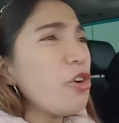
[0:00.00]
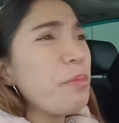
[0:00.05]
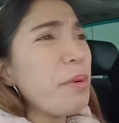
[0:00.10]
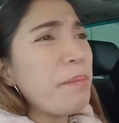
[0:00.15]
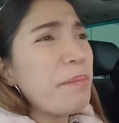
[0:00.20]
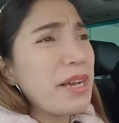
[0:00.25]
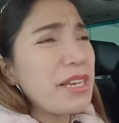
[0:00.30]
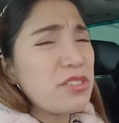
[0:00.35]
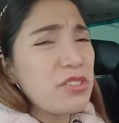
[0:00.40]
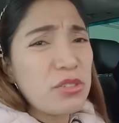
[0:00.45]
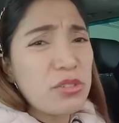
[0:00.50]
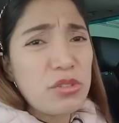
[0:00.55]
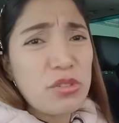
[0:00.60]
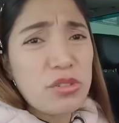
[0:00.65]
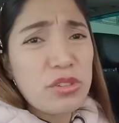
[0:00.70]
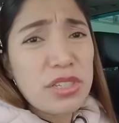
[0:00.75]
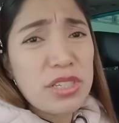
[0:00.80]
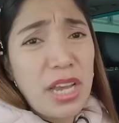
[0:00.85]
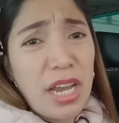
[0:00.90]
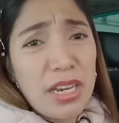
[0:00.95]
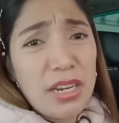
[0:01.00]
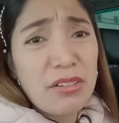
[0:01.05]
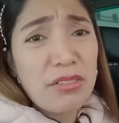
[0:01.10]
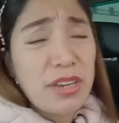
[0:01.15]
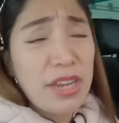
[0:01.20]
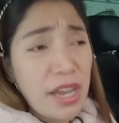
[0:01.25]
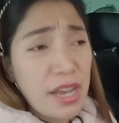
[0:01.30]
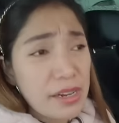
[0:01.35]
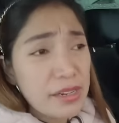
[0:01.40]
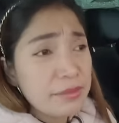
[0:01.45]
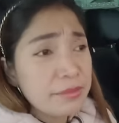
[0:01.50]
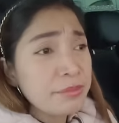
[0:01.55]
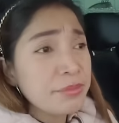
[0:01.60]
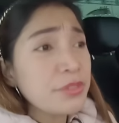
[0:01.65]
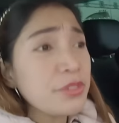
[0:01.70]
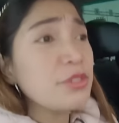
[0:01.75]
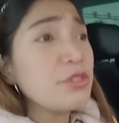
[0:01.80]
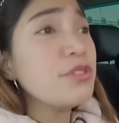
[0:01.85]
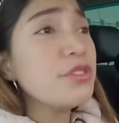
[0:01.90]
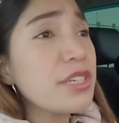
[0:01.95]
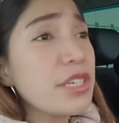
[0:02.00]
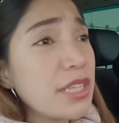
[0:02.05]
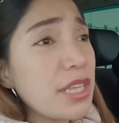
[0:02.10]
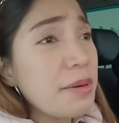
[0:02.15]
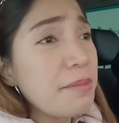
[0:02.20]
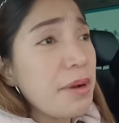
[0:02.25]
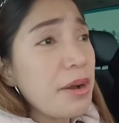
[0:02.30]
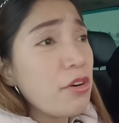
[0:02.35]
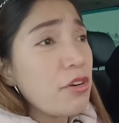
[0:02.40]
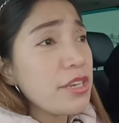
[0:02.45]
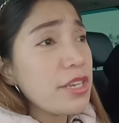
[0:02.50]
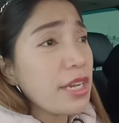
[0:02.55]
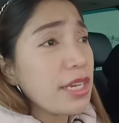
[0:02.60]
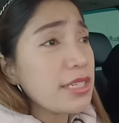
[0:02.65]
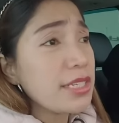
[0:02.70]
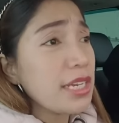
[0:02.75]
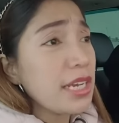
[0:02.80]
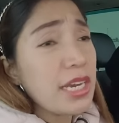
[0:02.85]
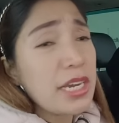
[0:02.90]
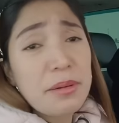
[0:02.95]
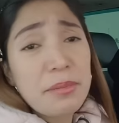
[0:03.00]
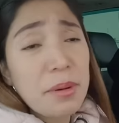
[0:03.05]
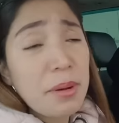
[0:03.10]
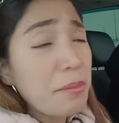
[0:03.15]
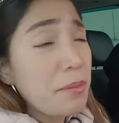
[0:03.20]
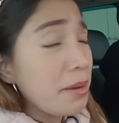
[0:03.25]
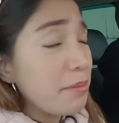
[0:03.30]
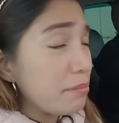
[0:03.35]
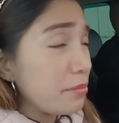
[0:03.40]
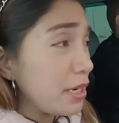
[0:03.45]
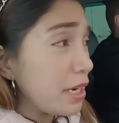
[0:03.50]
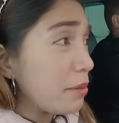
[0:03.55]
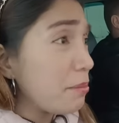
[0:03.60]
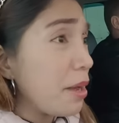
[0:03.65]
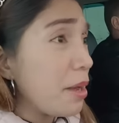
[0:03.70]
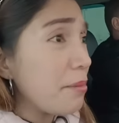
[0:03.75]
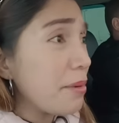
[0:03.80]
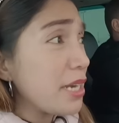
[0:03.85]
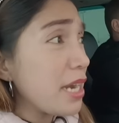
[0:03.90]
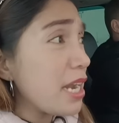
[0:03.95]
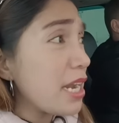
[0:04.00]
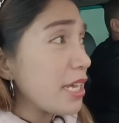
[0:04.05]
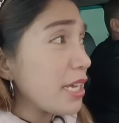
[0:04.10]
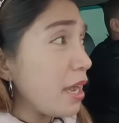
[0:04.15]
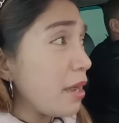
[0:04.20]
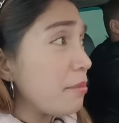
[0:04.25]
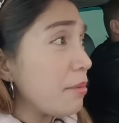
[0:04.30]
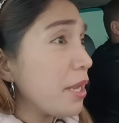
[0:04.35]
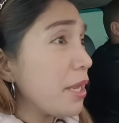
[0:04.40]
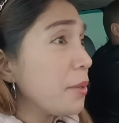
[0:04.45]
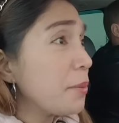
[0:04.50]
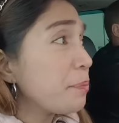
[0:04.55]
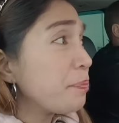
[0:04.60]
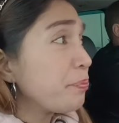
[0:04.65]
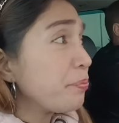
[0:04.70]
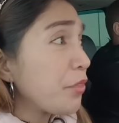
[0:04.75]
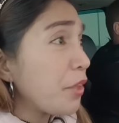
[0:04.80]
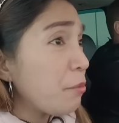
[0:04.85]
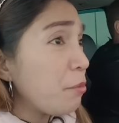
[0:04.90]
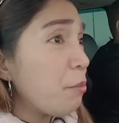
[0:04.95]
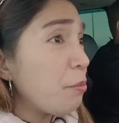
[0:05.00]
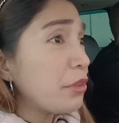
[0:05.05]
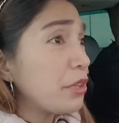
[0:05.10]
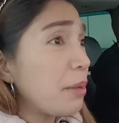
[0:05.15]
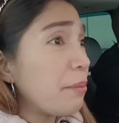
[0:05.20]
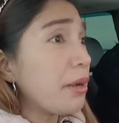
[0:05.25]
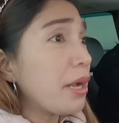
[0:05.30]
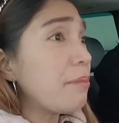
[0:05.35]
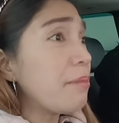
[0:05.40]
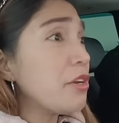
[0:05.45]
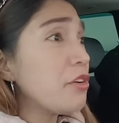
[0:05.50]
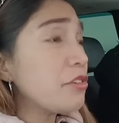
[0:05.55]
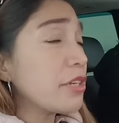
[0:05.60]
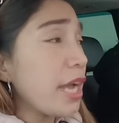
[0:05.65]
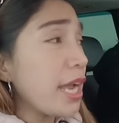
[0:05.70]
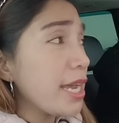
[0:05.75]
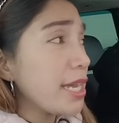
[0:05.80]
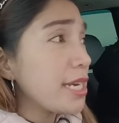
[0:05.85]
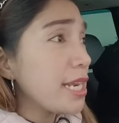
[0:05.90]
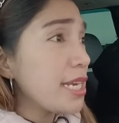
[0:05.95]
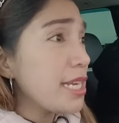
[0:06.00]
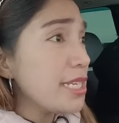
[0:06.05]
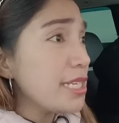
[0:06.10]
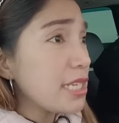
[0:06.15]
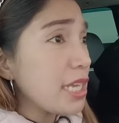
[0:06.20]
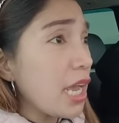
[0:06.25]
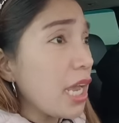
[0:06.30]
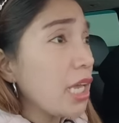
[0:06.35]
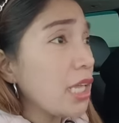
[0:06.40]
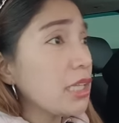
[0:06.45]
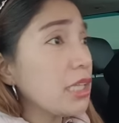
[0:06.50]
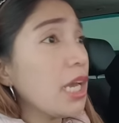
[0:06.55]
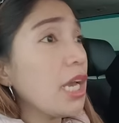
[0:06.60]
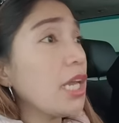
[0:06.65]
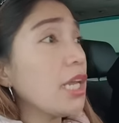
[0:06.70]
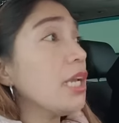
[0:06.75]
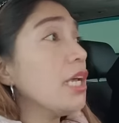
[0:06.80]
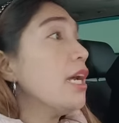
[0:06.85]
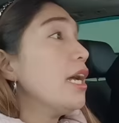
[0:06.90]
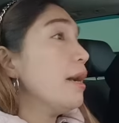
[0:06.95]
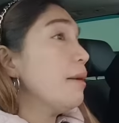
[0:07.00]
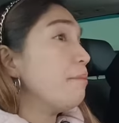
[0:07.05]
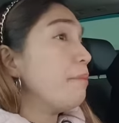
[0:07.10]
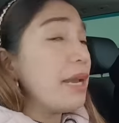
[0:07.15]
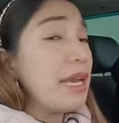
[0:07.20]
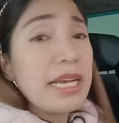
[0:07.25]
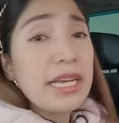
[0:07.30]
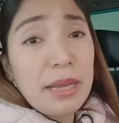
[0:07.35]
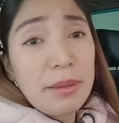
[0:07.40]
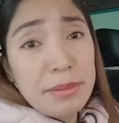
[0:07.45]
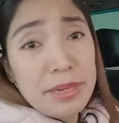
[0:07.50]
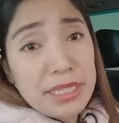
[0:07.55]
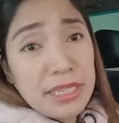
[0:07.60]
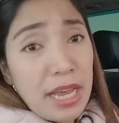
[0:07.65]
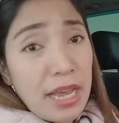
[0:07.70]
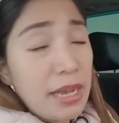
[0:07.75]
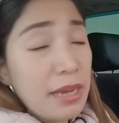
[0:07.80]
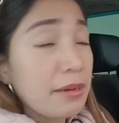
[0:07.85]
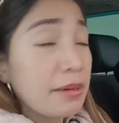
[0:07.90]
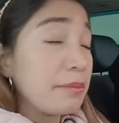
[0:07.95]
ako papasok doon sa ano niya, doon sa trabahoan niya kasi nga nagmamadali kami. Pupunta pa kami doon kay Annalisa and then balik kami sa